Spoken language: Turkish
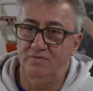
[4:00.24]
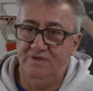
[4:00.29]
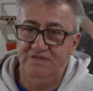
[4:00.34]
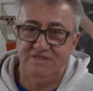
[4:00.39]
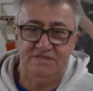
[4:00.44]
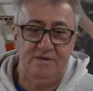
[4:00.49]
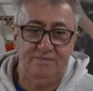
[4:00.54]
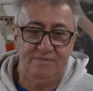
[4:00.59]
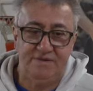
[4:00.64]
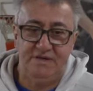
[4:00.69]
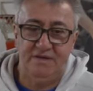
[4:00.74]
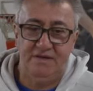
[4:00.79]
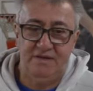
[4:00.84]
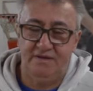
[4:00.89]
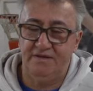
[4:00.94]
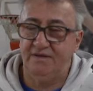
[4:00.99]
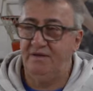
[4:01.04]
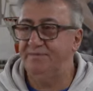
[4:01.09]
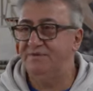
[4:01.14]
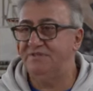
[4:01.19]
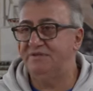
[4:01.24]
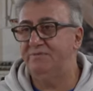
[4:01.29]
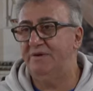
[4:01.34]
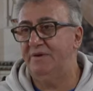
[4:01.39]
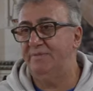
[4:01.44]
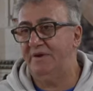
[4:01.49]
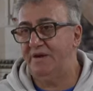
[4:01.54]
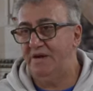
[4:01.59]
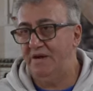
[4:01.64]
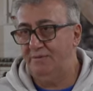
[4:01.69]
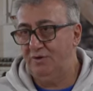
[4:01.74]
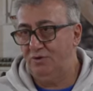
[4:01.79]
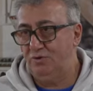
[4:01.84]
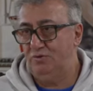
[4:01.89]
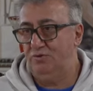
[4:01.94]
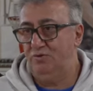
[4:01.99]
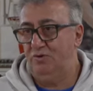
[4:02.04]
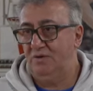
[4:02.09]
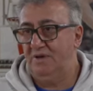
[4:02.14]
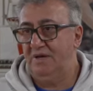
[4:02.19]
Lise bitene kadar bizimle beraber
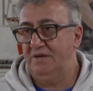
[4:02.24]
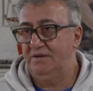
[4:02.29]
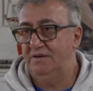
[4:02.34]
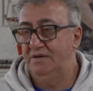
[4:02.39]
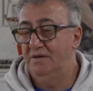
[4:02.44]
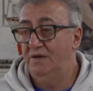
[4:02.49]
oluyorlar.